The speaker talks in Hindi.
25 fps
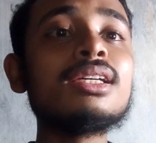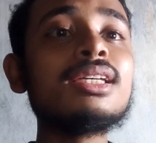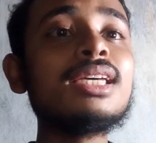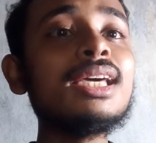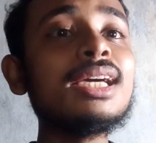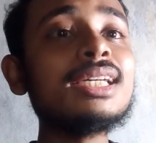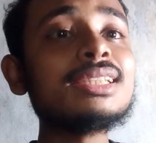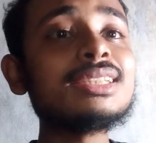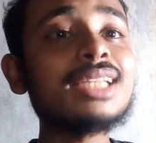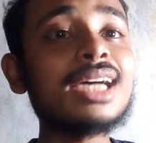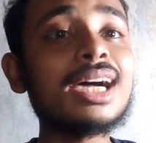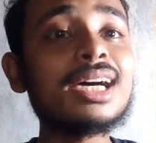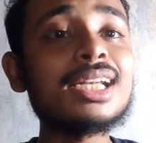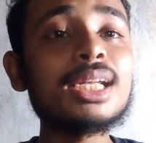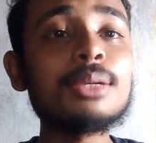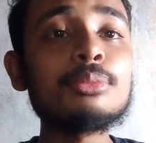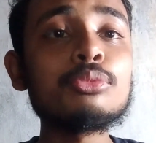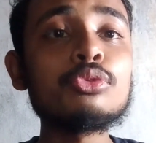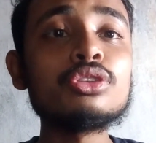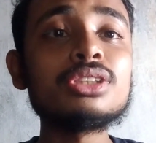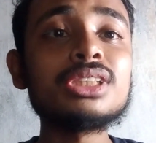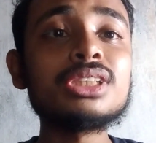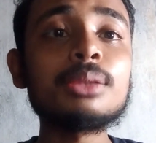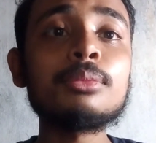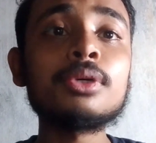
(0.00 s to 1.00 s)
कि गैस साहल
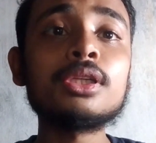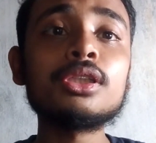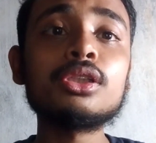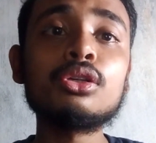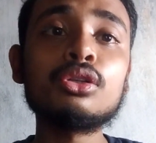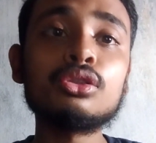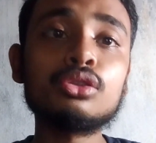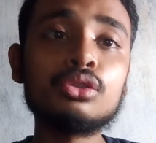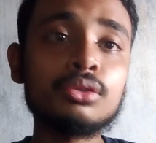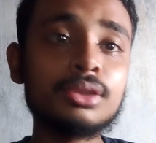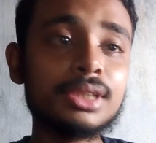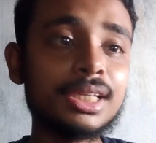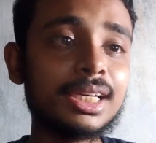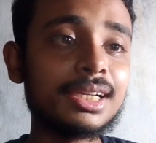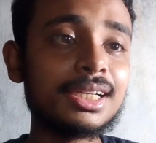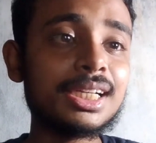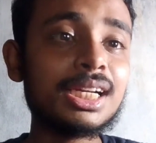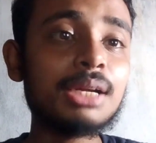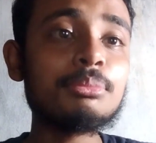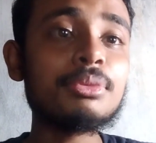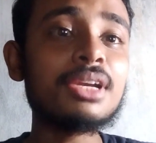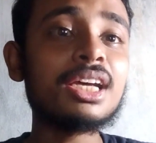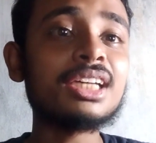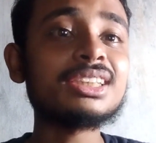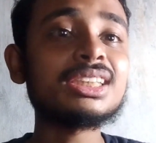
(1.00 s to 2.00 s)
अब्दुल समद को तो
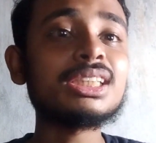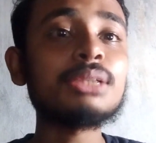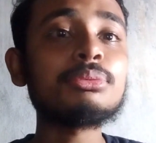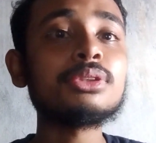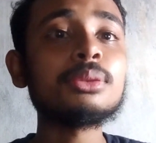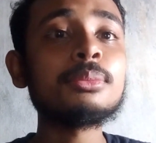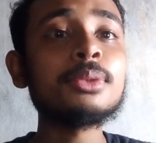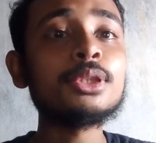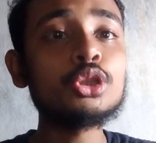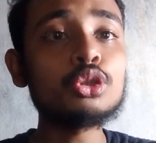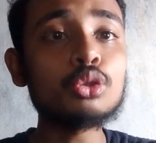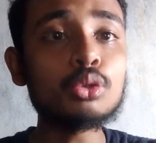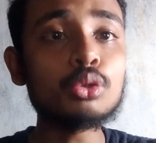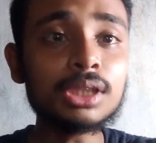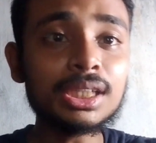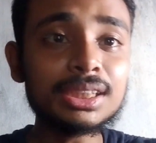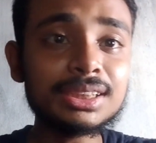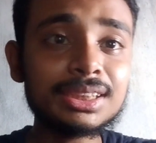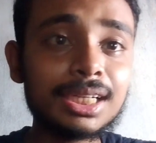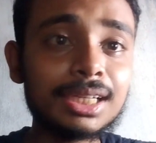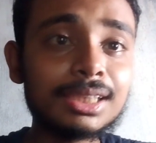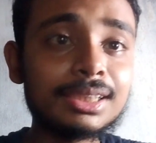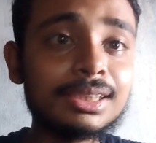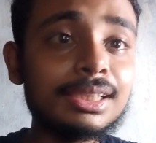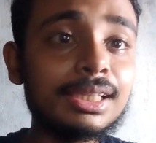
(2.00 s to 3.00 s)
केरला ब्लास्ट एफ भी छोड़ना
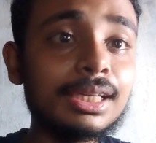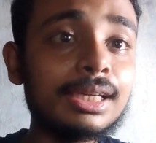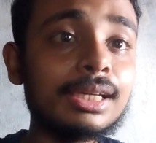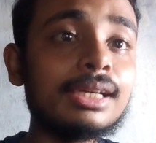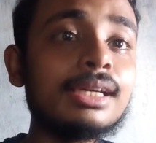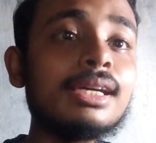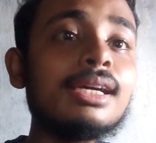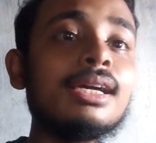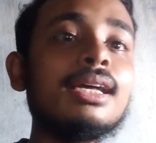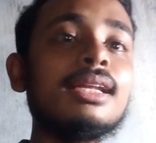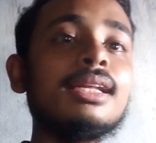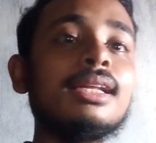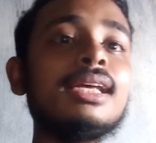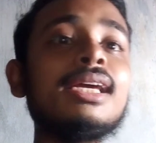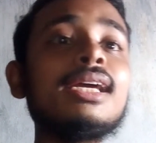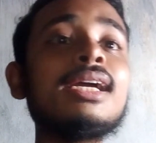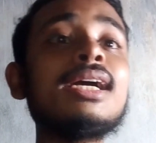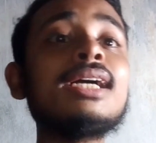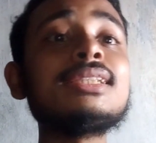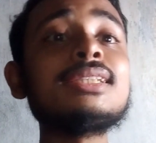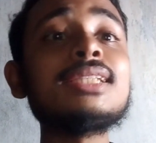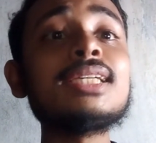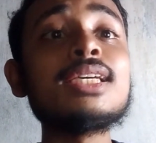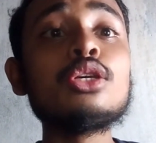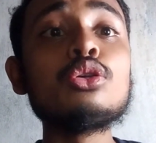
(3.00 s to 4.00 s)
चाहती है लेकिन
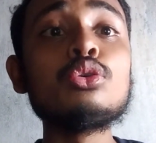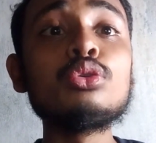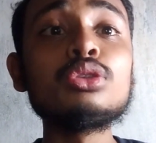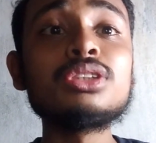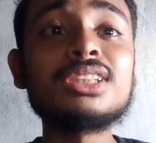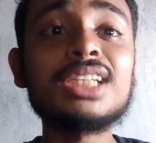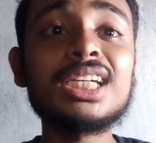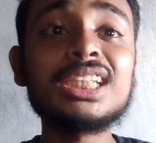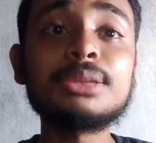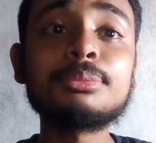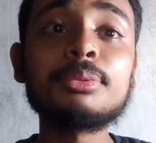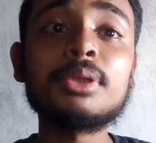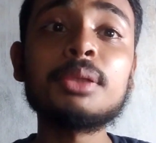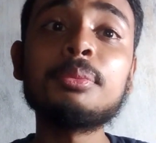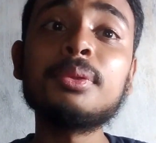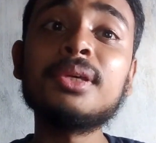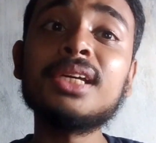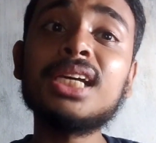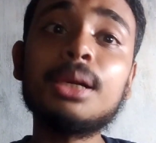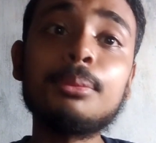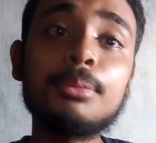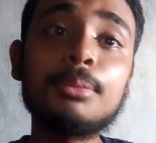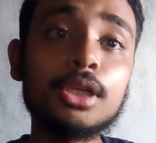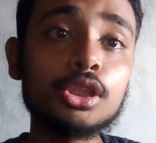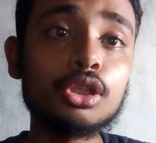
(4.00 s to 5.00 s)
गैस एक यूज ट्रांसफर फी
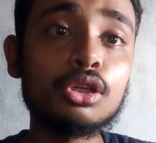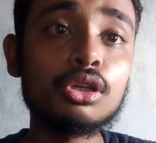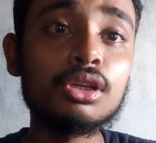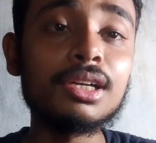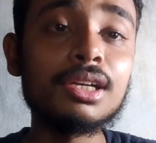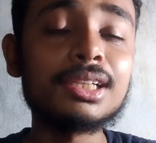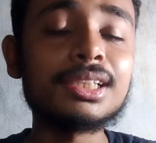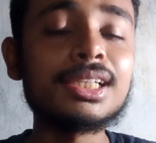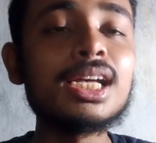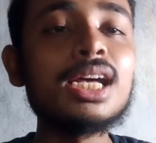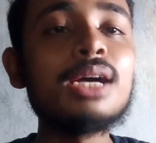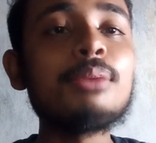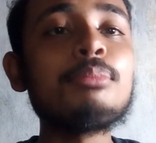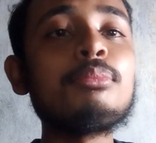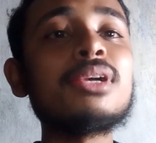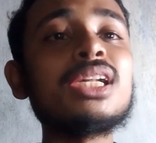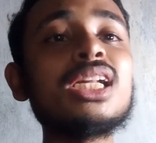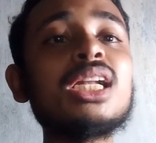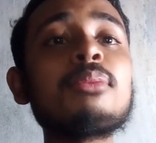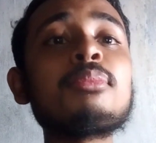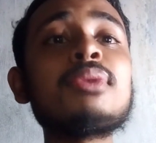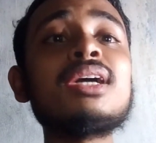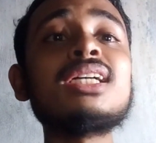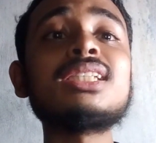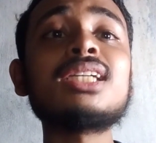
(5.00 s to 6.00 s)
का बदौलत
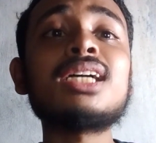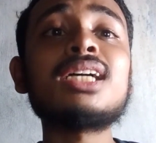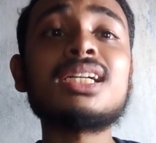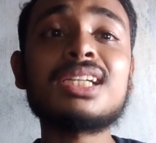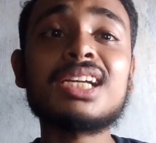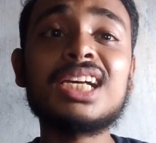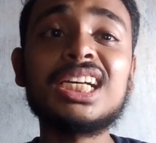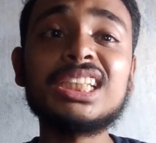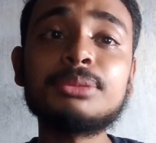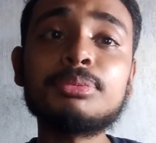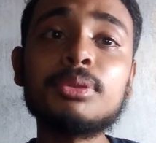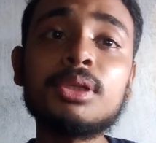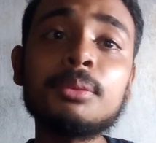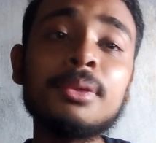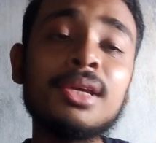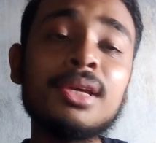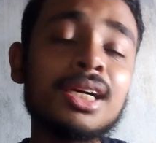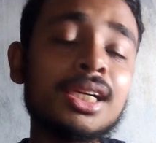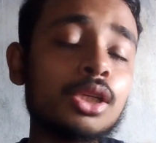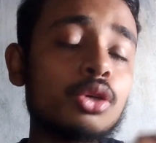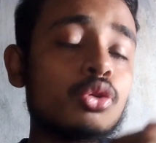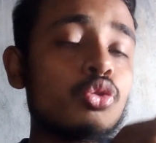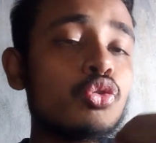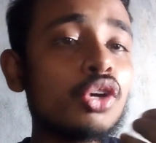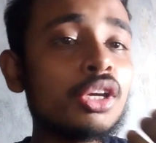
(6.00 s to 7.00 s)
मतलब गैस अगर ट्रांसफर फी
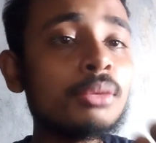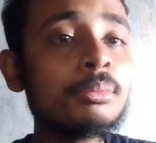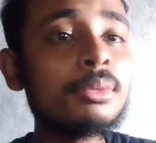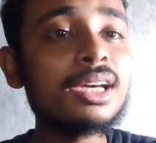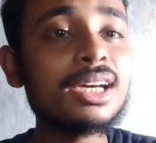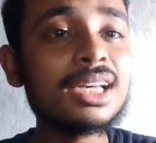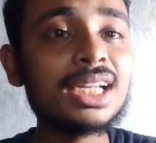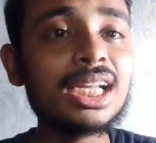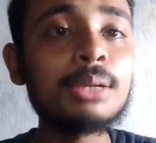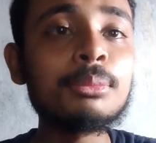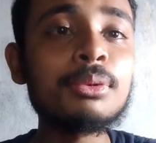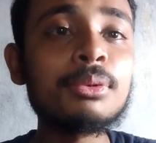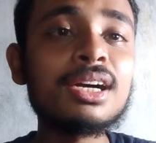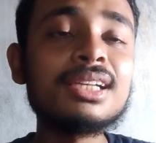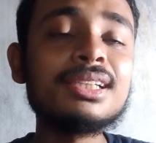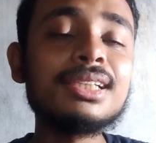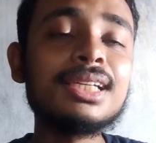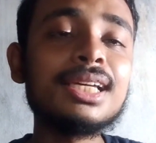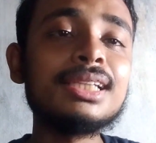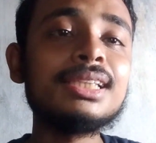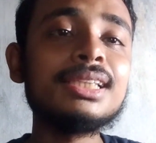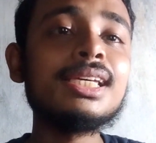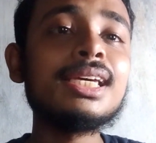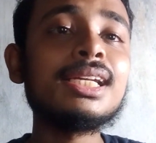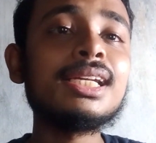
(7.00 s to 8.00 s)
अगर कोई भी क्लब अगर
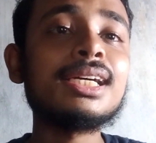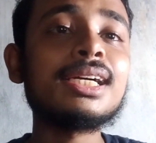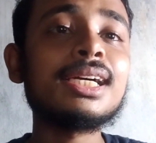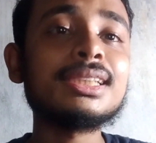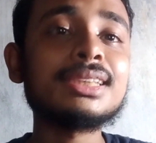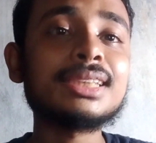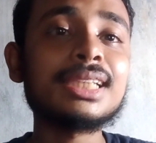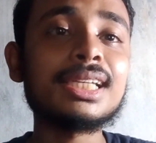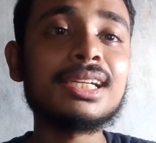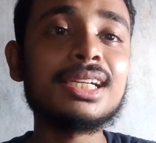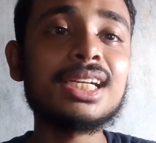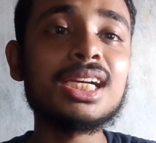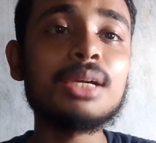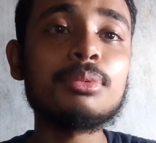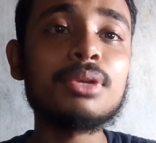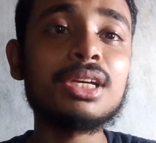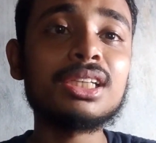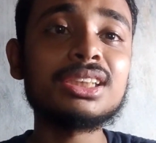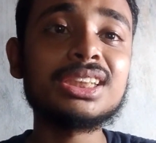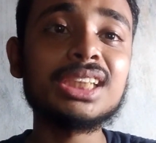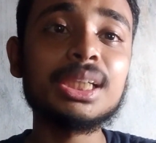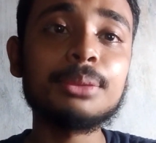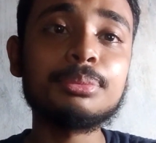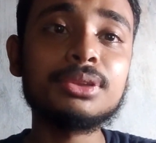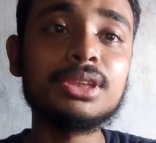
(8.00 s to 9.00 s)
देती है ना गैस केरला
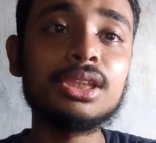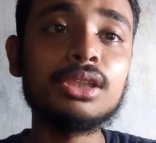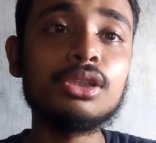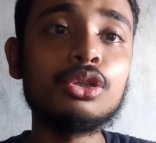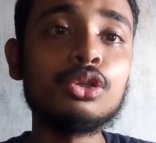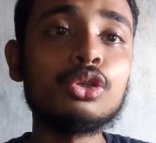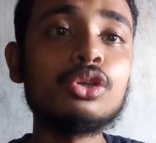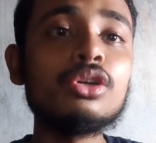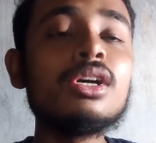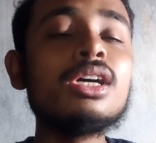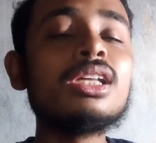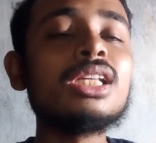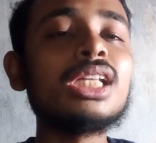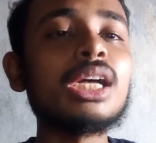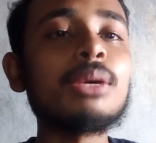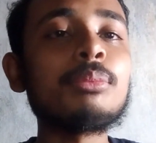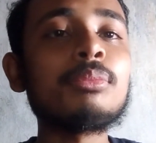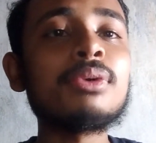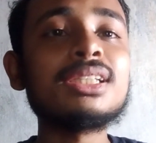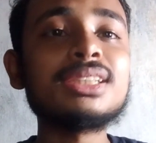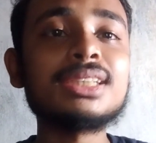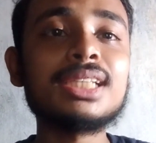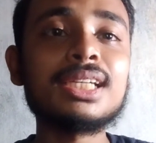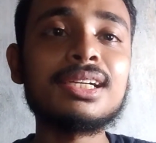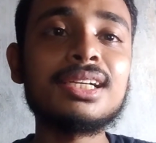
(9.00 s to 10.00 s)
ब्लास्ट एफ को तो
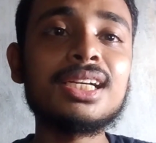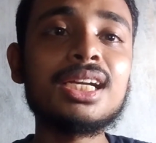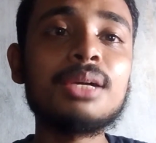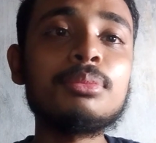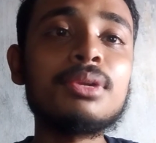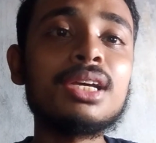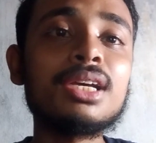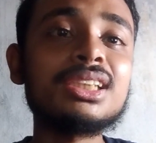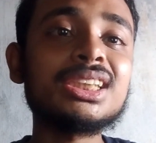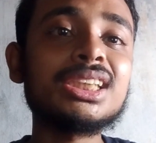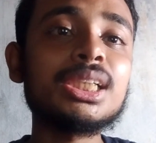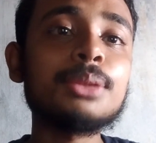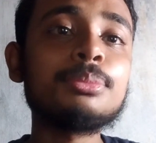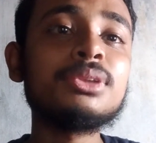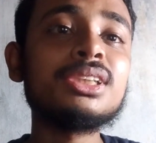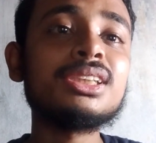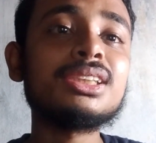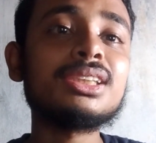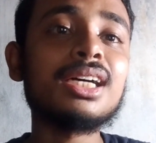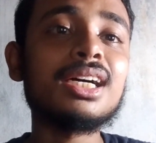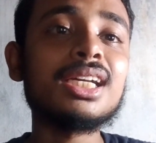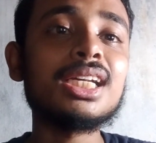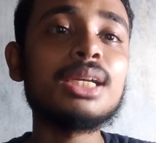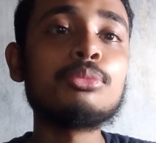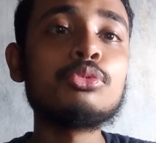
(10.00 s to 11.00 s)
अब गैस केरला ब्लास्ट एफ सी
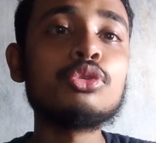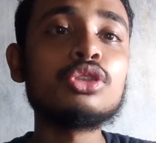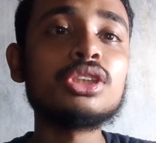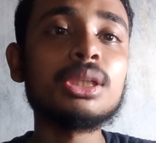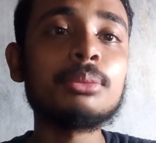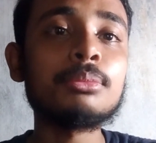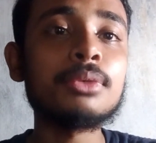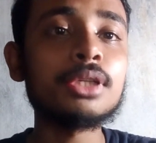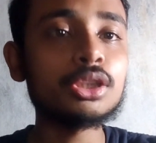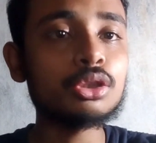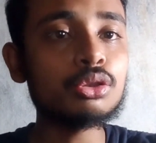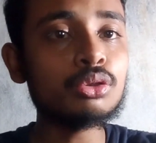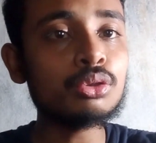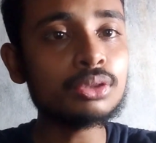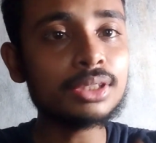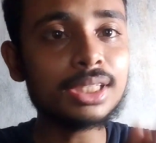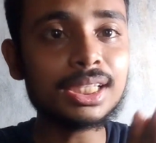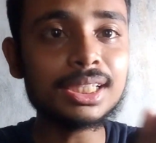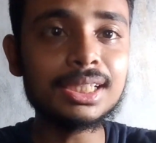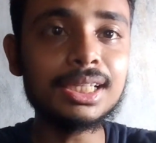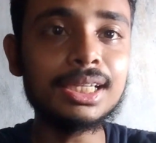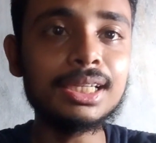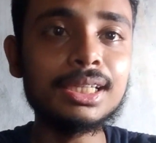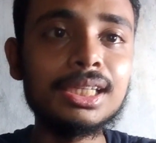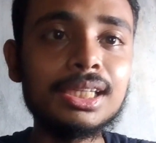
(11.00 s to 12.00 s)
साहल अब्दुल समद को
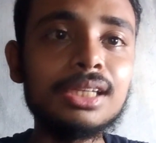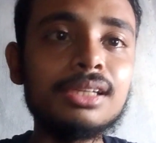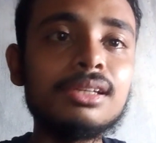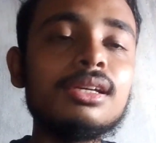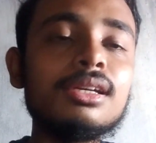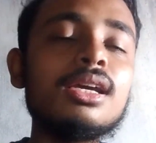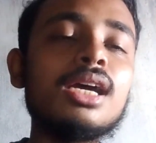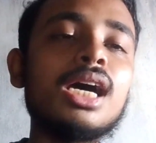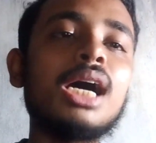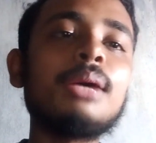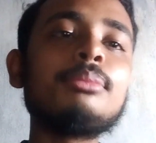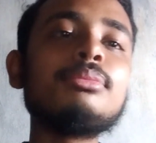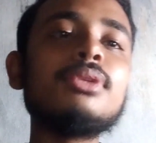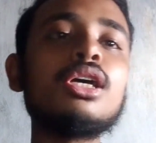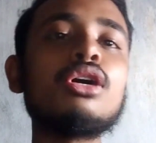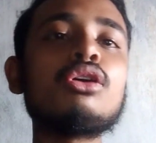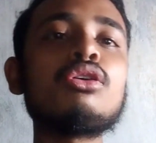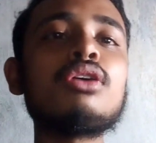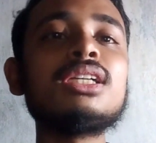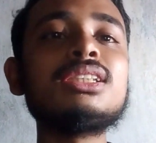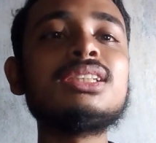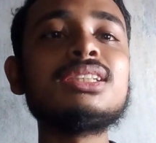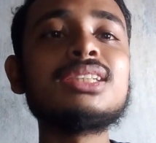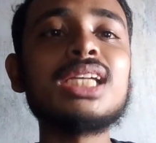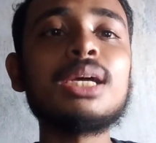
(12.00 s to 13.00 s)
दे देगी अब देखो
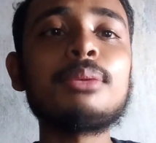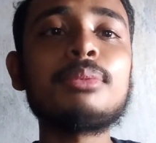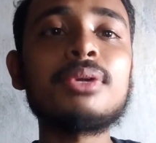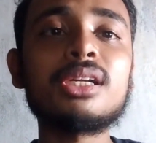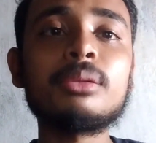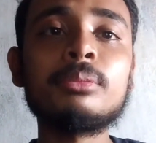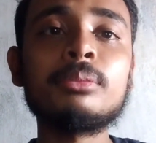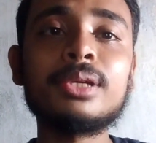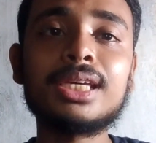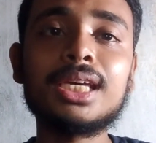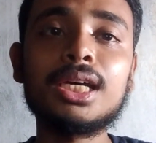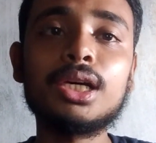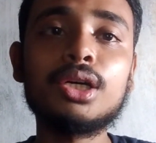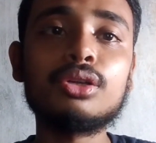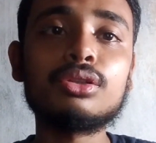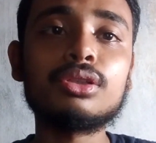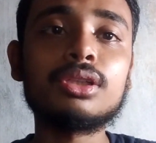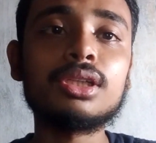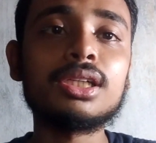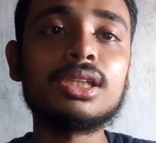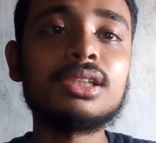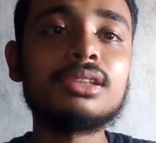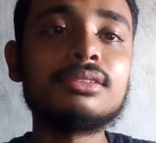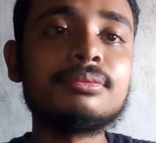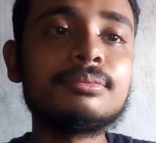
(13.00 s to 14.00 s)
गैस इसके बारे में क्या
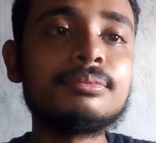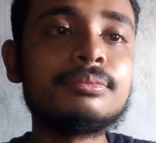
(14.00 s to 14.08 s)
होता है